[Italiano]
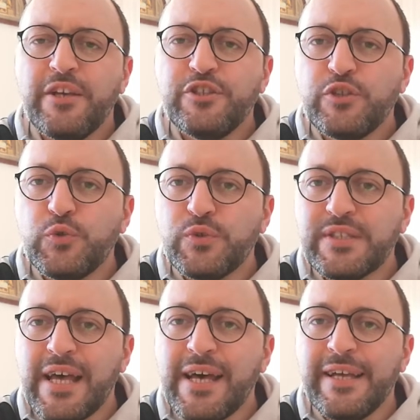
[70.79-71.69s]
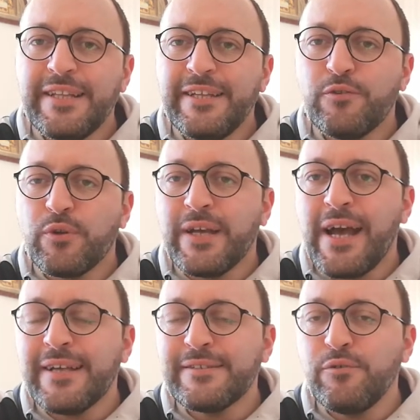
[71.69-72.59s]
Gesù sta dentro
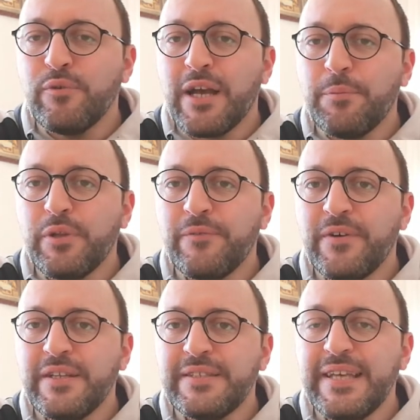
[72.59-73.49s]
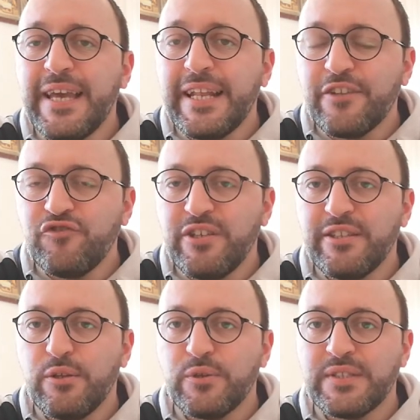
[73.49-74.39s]
casa di un capo dei farisei, la
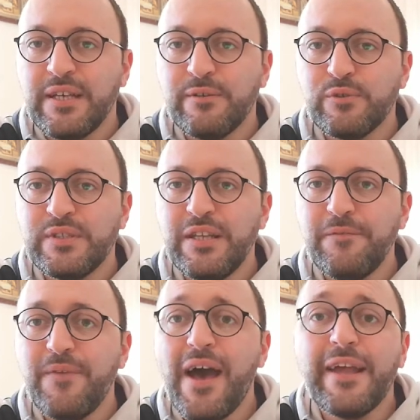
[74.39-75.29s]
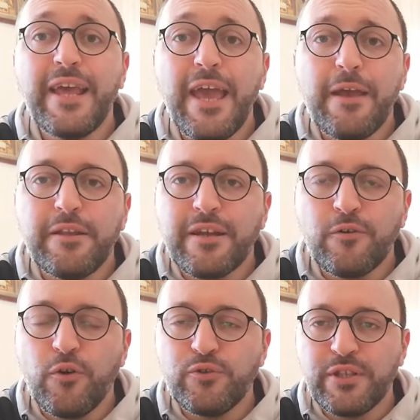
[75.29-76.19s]
gente lo sta a osservare e
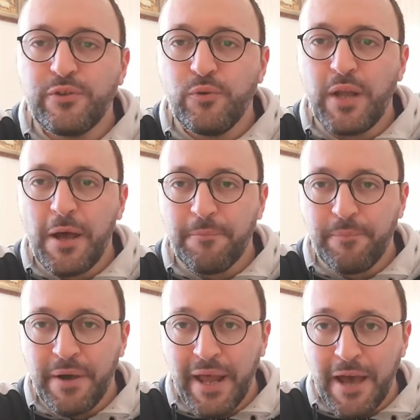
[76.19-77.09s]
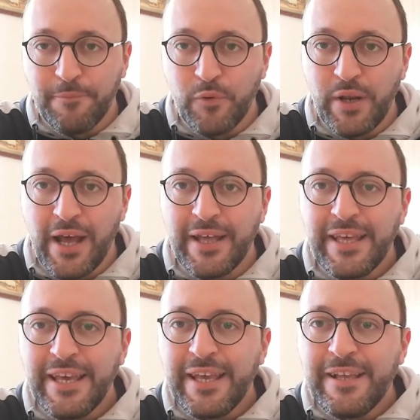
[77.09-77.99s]
racconta di una parabola
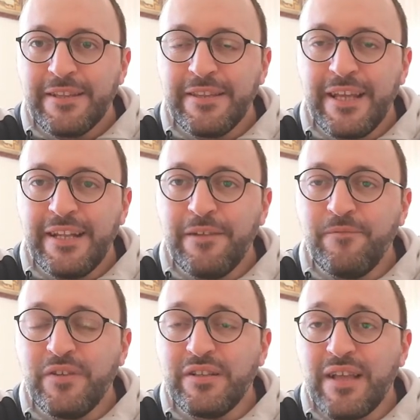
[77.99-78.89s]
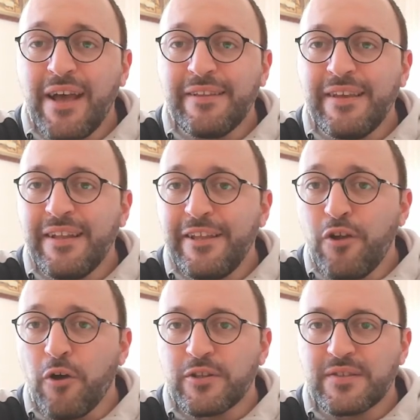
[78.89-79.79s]
degli invitati alle
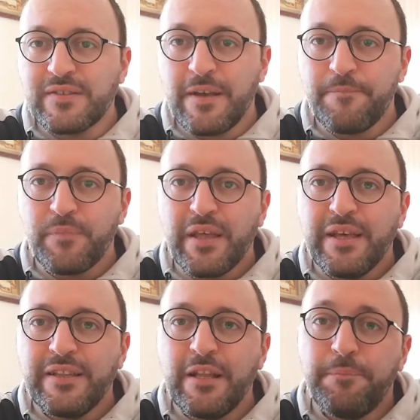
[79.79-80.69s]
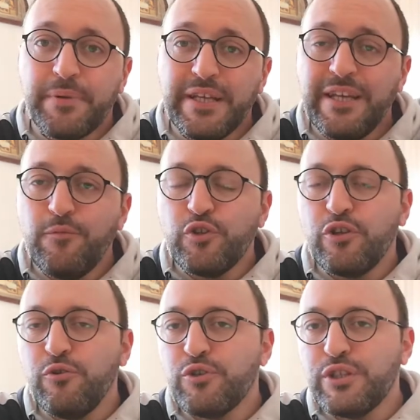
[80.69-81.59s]
nozze del primo e
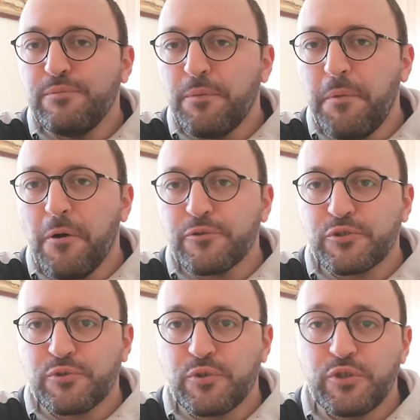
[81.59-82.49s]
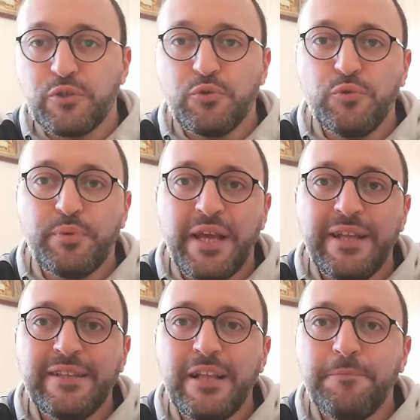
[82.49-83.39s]
dell'ultimo posto. Se tu
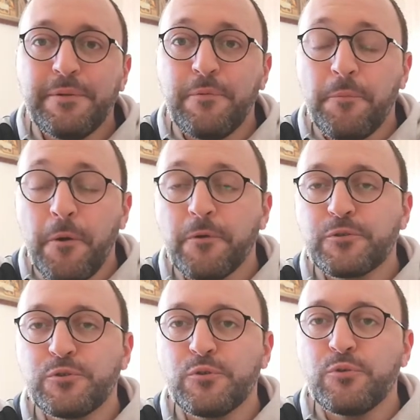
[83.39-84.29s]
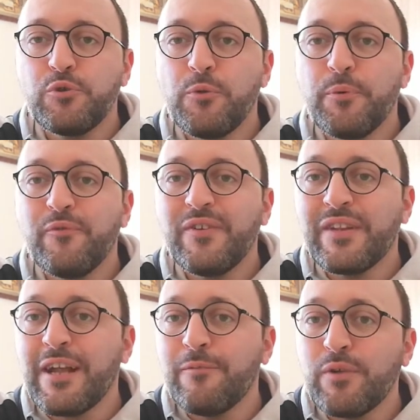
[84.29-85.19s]
prendi il primo posto, dopo
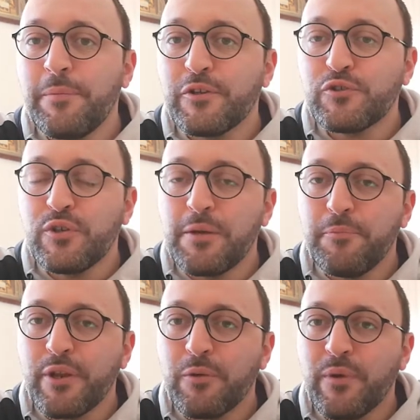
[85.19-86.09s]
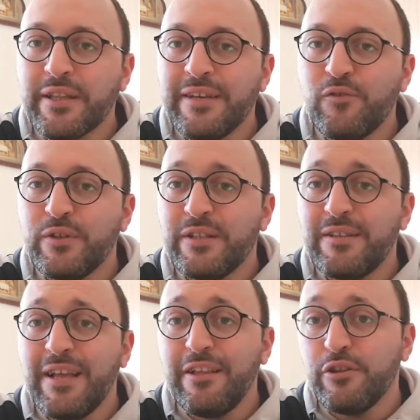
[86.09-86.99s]
verrà una persona più ragguardevole
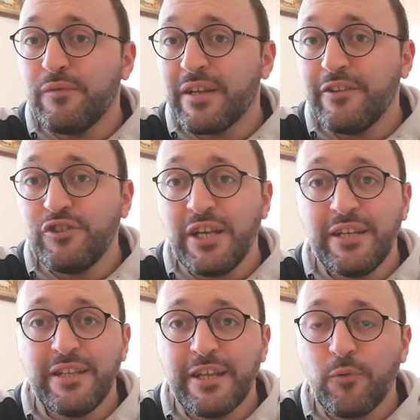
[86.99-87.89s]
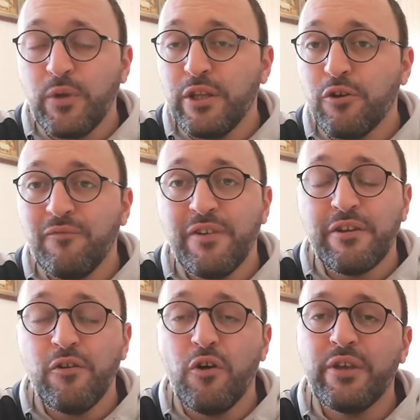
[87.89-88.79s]
di te, gli dovrai cedere e quindi con
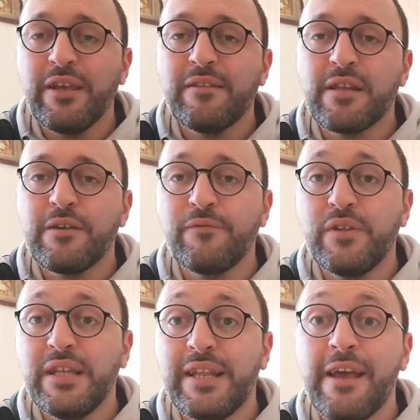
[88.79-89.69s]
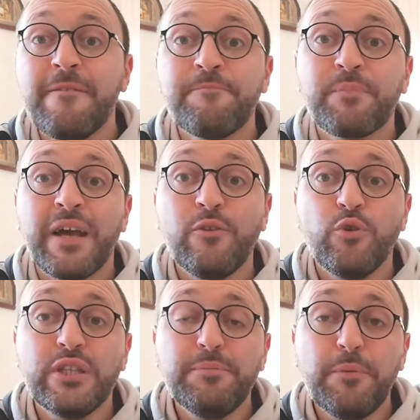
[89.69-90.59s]
vergogna andrai a finire
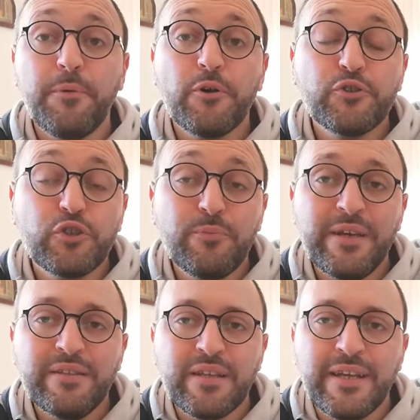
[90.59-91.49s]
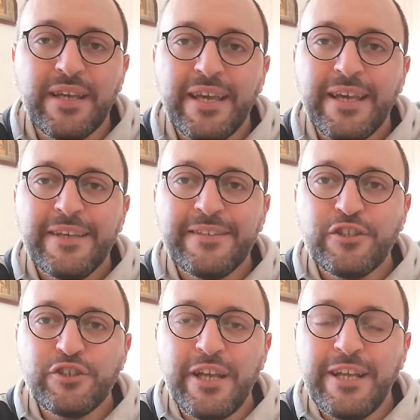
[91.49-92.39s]
all'ultimo posto, mentre se
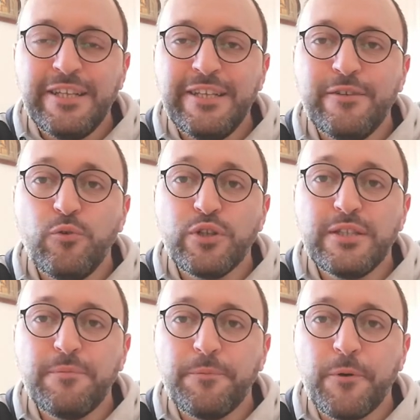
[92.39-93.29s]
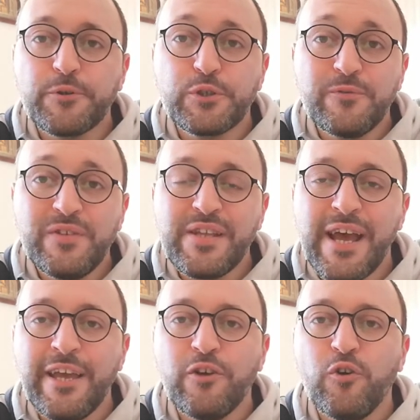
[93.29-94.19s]
scegli l'ultimo posto
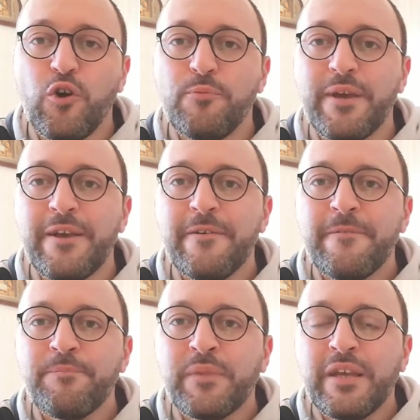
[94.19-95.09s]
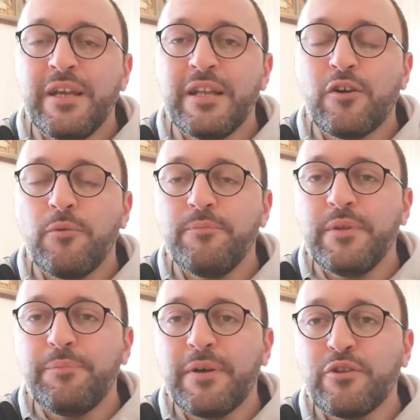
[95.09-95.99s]
vedrai come il,
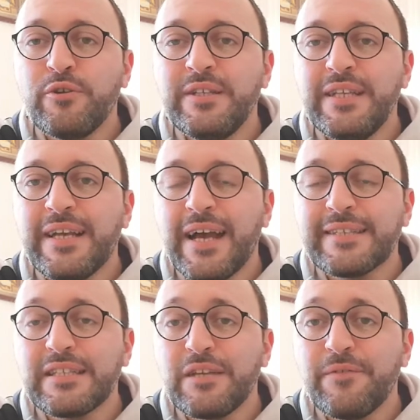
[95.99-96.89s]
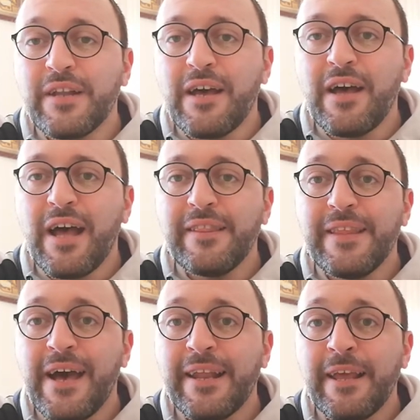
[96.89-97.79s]
il padrone di casa ti farà
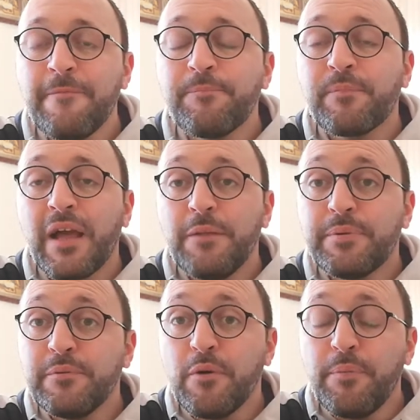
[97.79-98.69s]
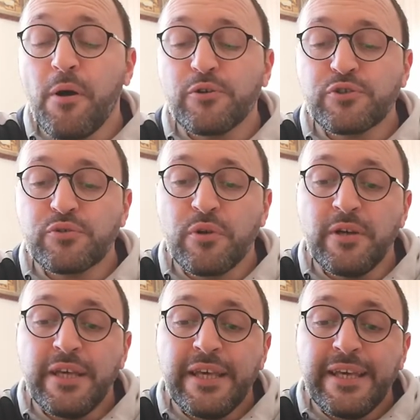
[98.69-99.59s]
andare al primo
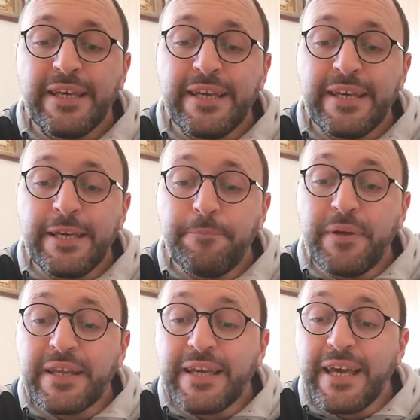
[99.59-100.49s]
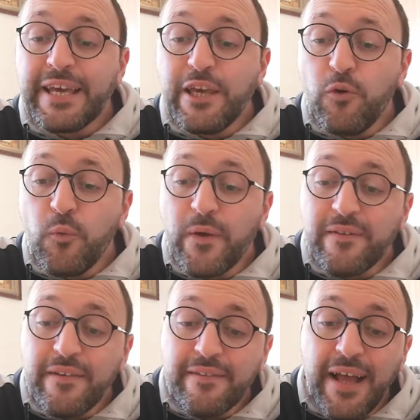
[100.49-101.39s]
posto, eh, perché chiunque
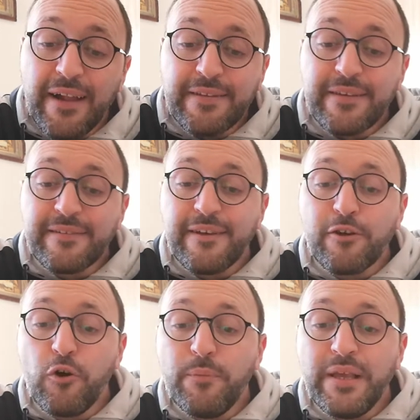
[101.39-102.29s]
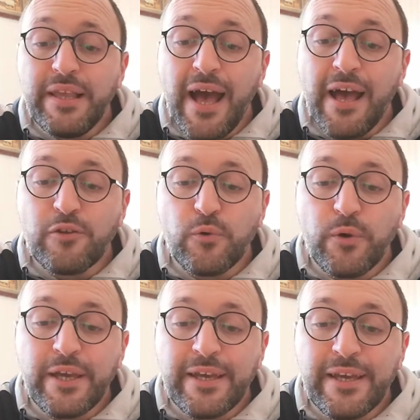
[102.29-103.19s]
si esalta sarà
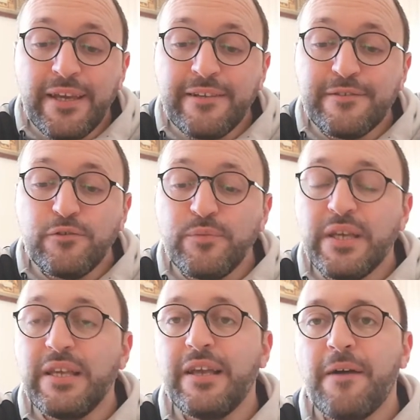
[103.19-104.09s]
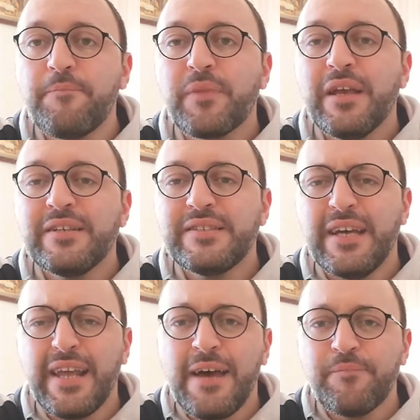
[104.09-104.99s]
umiliato e chi si umilia
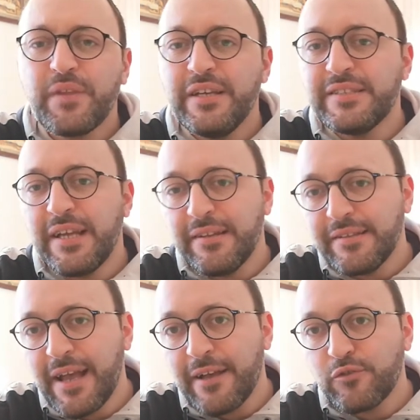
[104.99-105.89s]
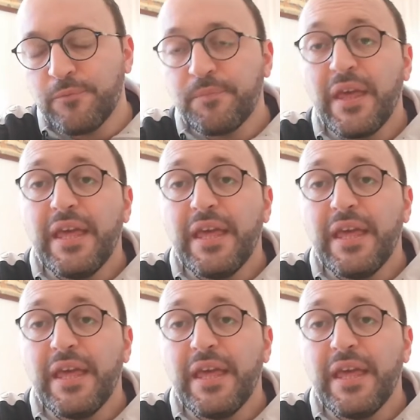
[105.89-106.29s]
sarà esaltato.